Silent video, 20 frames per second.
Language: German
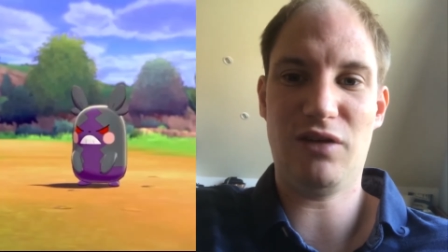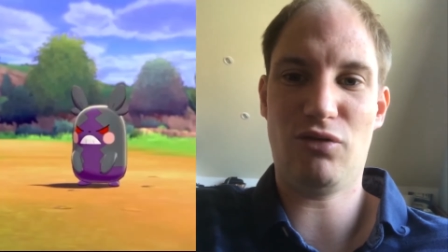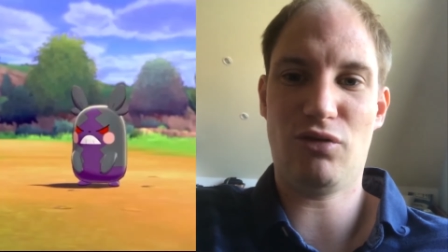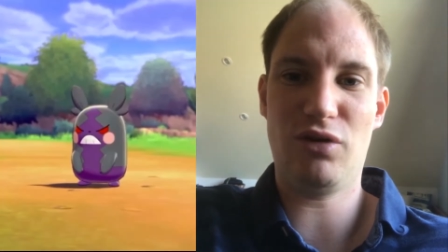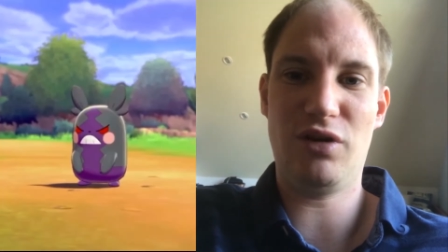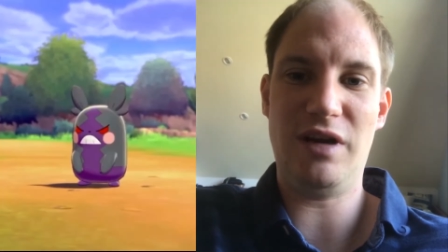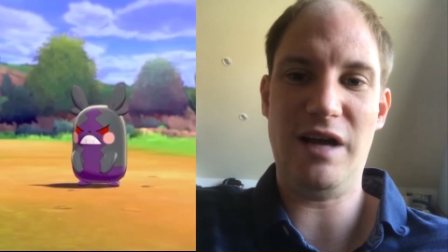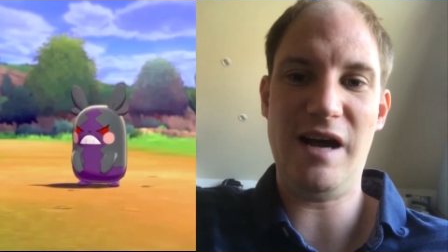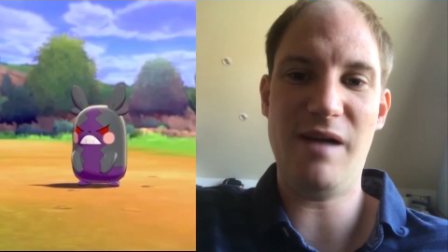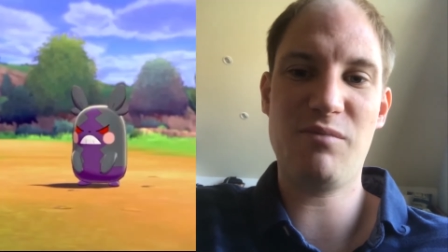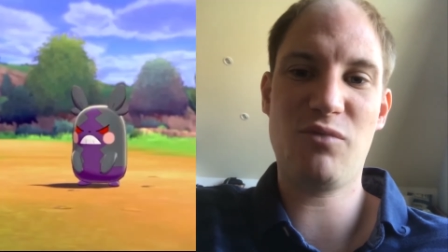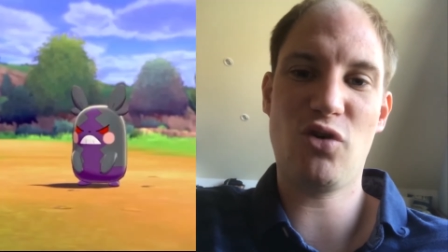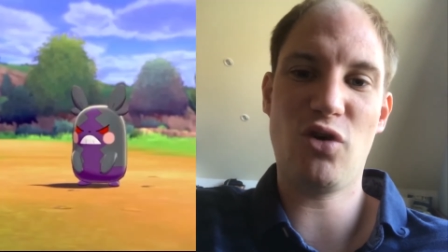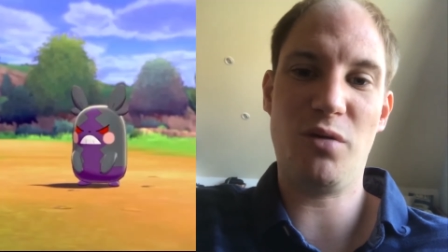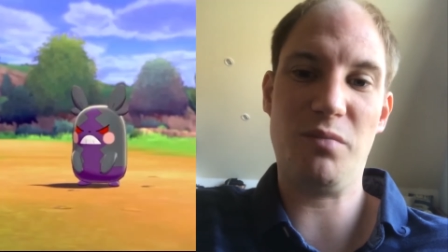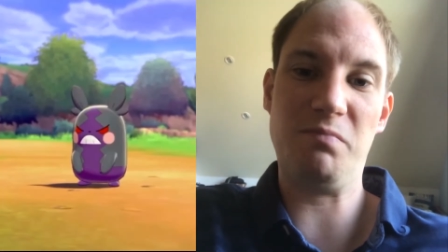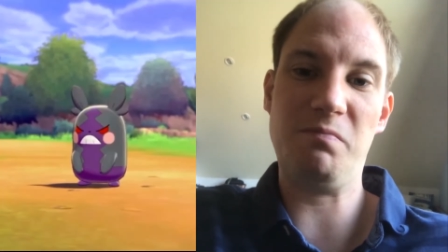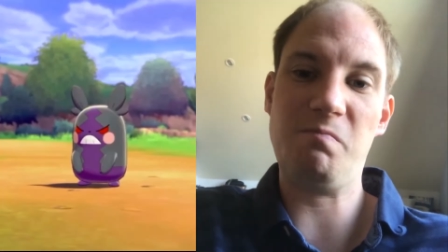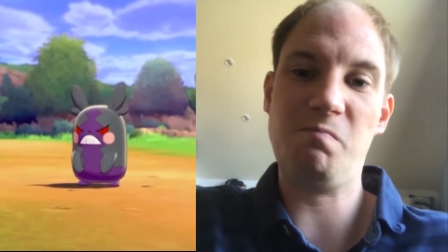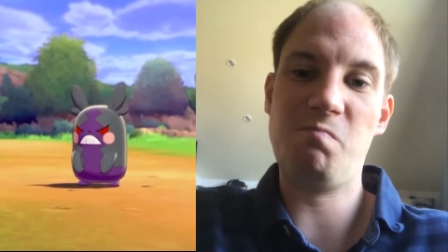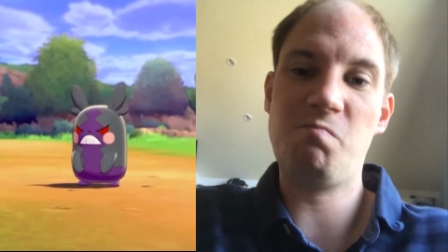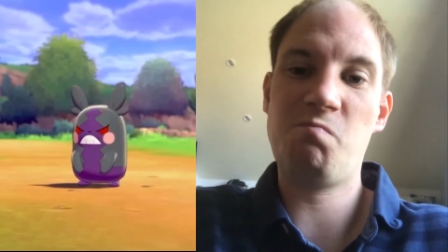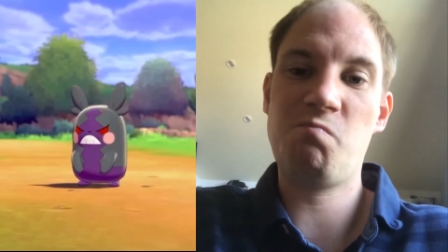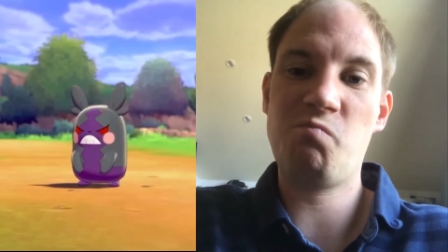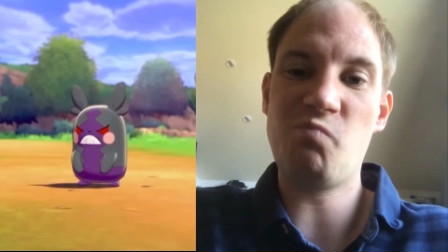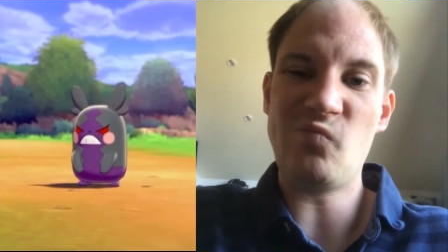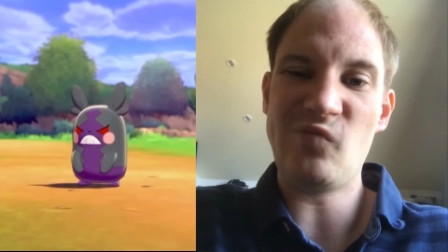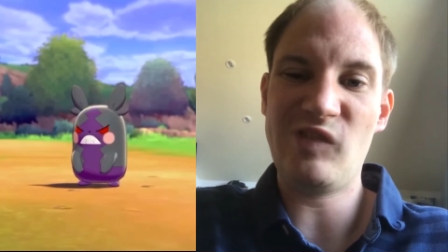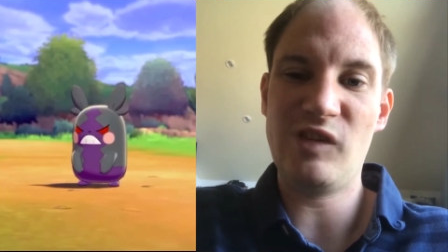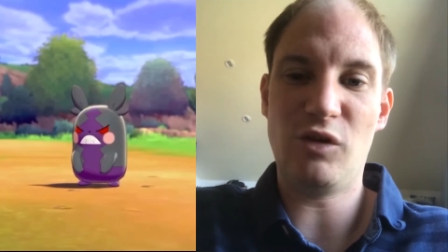neue Namen kommen
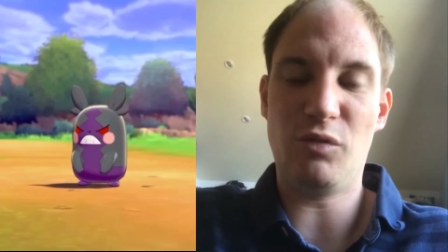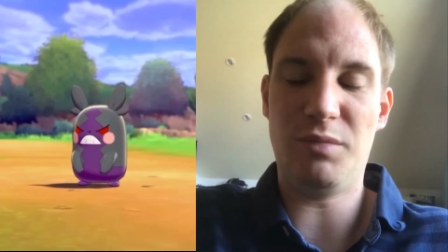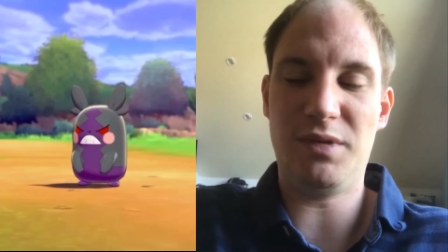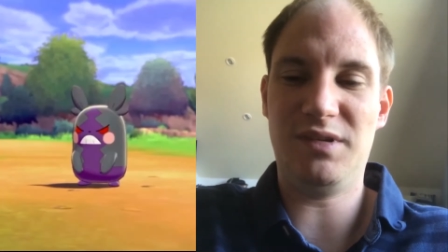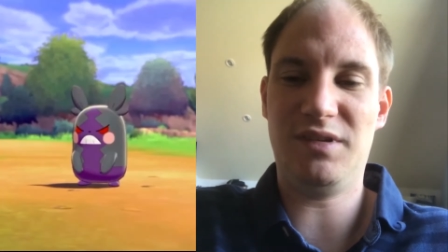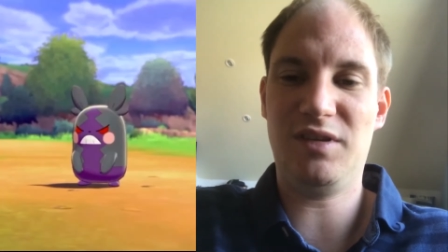und man